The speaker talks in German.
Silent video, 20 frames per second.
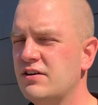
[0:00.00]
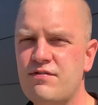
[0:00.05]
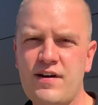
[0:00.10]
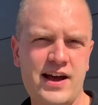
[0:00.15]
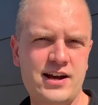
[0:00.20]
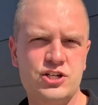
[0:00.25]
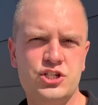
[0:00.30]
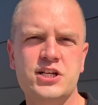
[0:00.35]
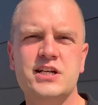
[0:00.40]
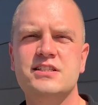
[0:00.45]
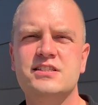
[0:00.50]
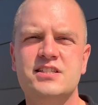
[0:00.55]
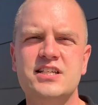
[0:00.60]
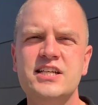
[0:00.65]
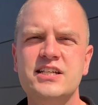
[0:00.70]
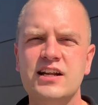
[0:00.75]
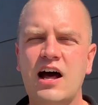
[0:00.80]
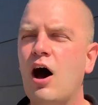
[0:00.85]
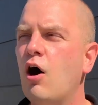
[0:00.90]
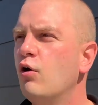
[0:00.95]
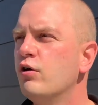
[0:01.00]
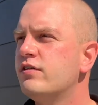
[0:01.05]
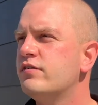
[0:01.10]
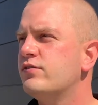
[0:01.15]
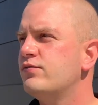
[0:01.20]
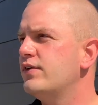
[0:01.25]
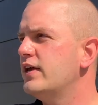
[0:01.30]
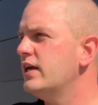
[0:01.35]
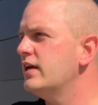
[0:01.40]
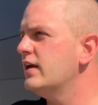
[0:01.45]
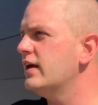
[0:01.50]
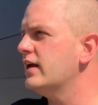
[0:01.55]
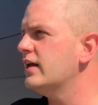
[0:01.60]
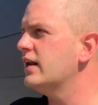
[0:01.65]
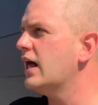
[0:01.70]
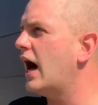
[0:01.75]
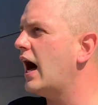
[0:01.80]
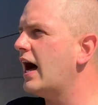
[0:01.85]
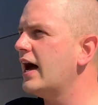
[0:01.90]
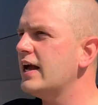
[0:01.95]
Werkstatt sieht aus wie in
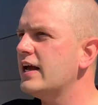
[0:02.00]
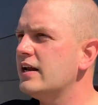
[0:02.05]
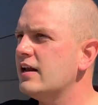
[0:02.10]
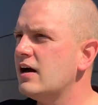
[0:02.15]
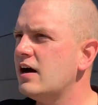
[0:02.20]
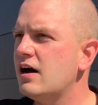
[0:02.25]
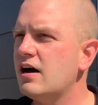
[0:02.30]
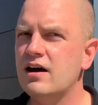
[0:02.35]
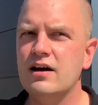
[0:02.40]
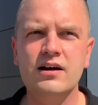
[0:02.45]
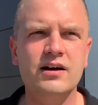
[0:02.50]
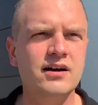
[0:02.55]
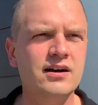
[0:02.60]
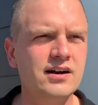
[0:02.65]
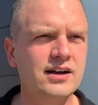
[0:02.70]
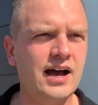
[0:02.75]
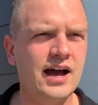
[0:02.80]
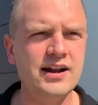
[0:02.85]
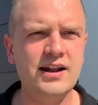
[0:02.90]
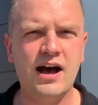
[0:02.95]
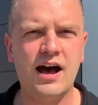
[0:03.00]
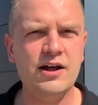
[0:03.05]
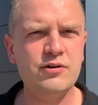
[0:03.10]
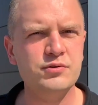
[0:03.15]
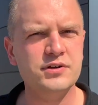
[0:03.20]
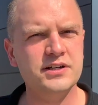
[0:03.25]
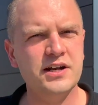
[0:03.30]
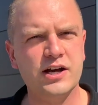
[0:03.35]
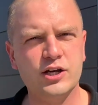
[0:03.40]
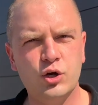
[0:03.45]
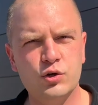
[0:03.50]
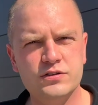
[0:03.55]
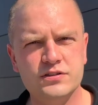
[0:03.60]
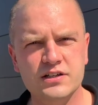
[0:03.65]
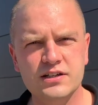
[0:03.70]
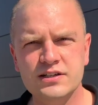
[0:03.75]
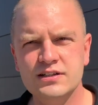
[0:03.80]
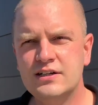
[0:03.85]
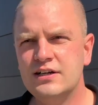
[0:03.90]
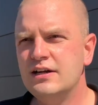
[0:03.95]
einer, äh, keine Ahnung, in einer Küche.